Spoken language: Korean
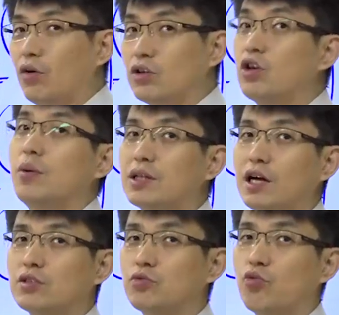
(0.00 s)
거 이것만
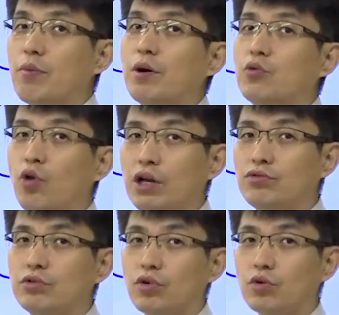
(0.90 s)
따지면 웬만큼
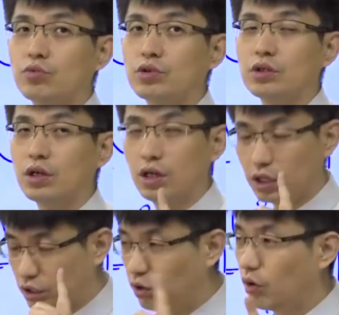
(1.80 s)
환율을 여러분들이
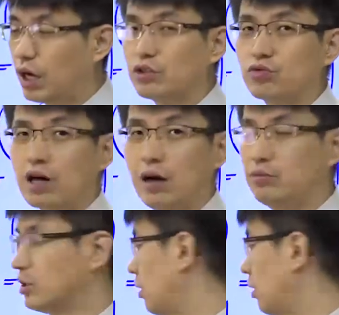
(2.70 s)
그걸 가지고 감을